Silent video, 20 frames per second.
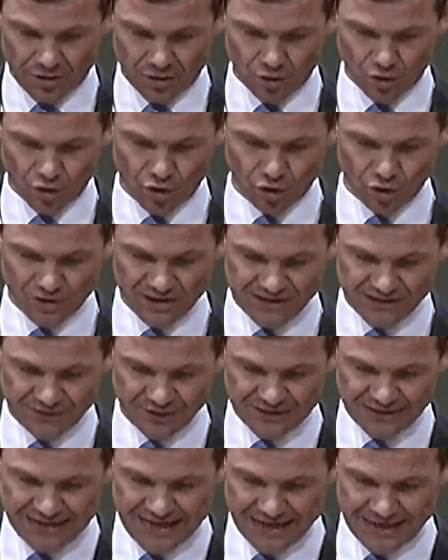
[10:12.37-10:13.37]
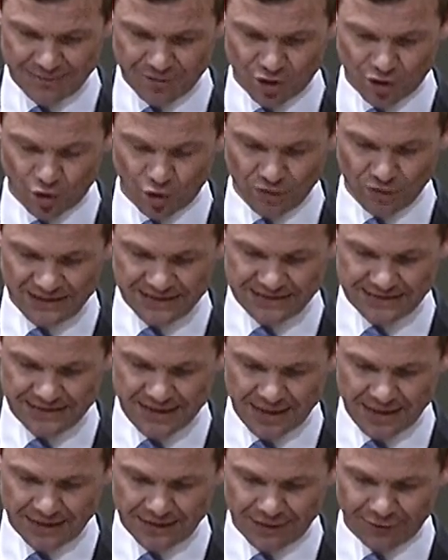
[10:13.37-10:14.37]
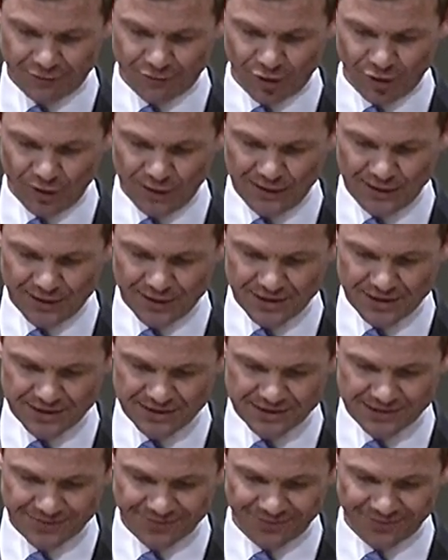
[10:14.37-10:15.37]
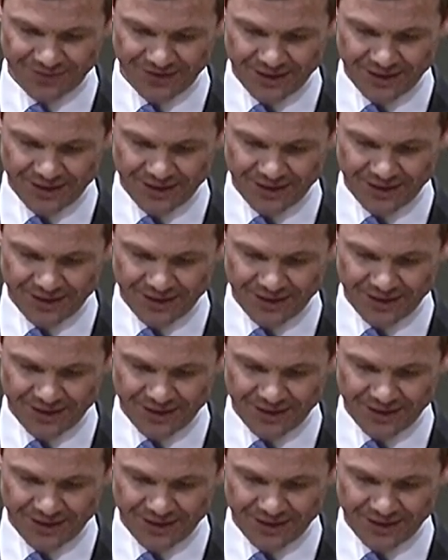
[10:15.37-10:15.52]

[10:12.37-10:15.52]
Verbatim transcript: Und kurz vor seinem Tode sagte er Folgendes.